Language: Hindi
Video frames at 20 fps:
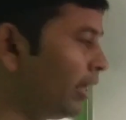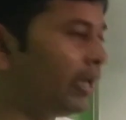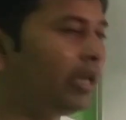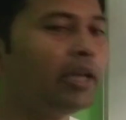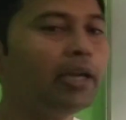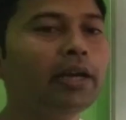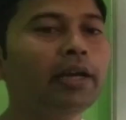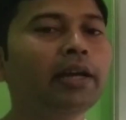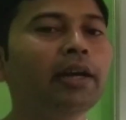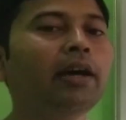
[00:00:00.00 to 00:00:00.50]

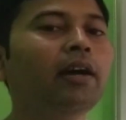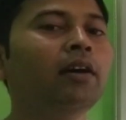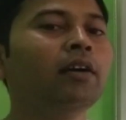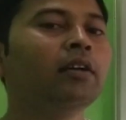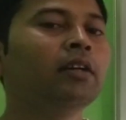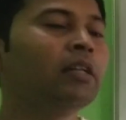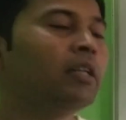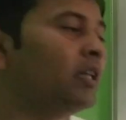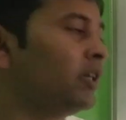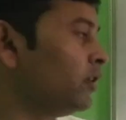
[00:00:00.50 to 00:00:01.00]
नहीं है ना
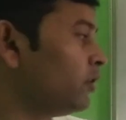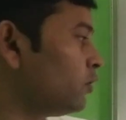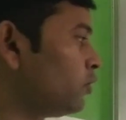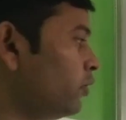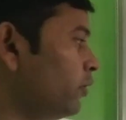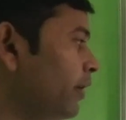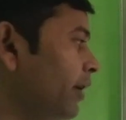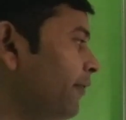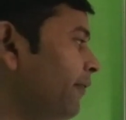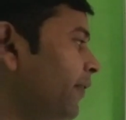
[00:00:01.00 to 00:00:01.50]

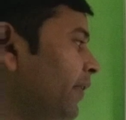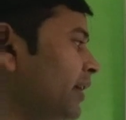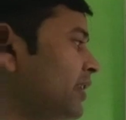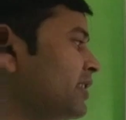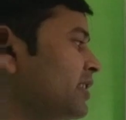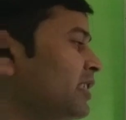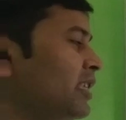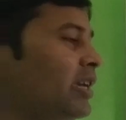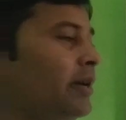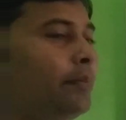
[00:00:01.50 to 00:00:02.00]
तो
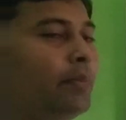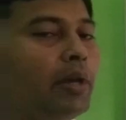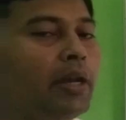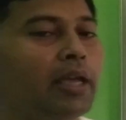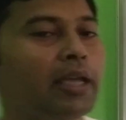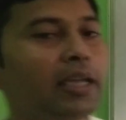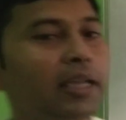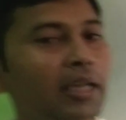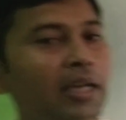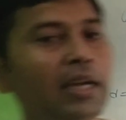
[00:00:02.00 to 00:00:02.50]
डिफरेंस सेम
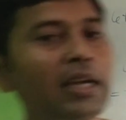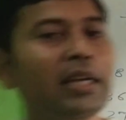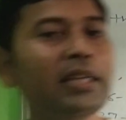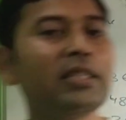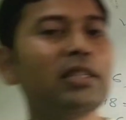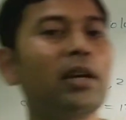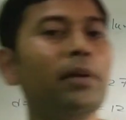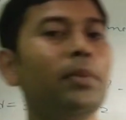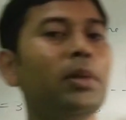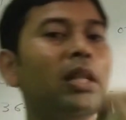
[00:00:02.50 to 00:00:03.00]
नहीं है
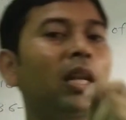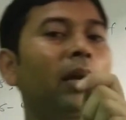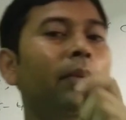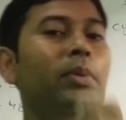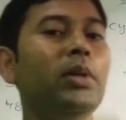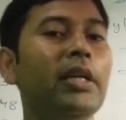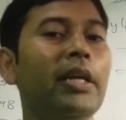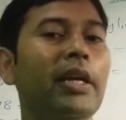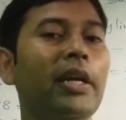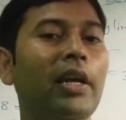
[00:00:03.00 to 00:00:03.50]
इसका
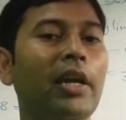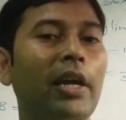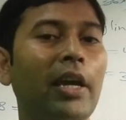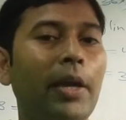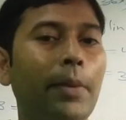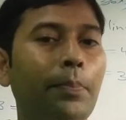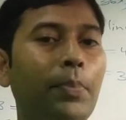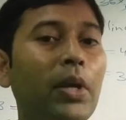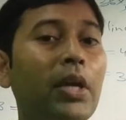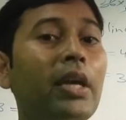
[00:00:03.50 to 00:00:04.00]
मतलब ये
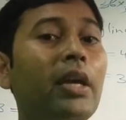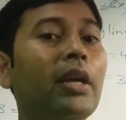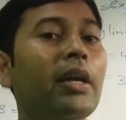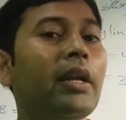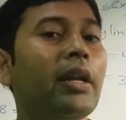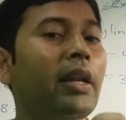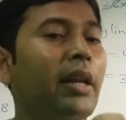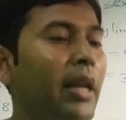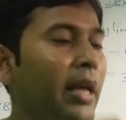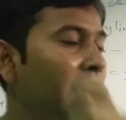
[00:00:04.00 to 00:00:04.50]
एक पी
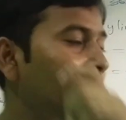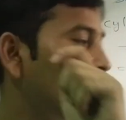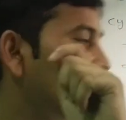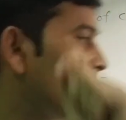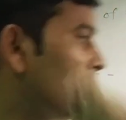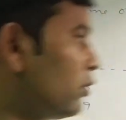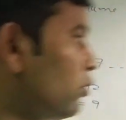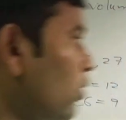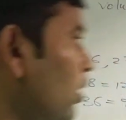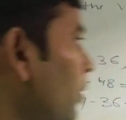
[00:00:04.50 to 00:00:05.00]

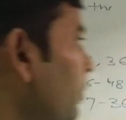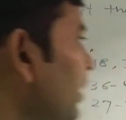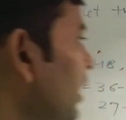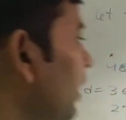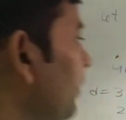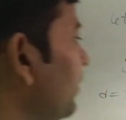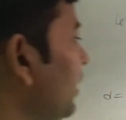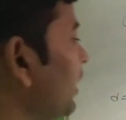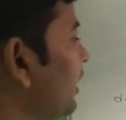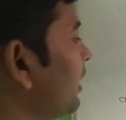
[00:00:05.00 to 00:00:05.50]
नहीं है तो हम
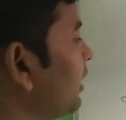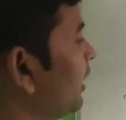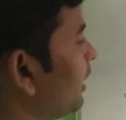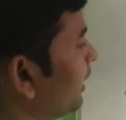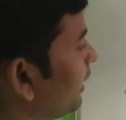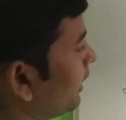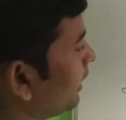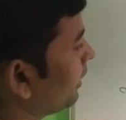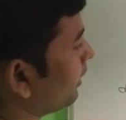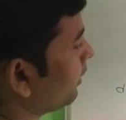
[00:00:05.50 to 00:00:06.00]
यहाँ पे लिख
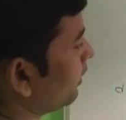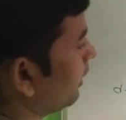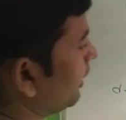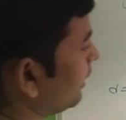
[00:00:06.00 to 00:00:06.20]
लेंगे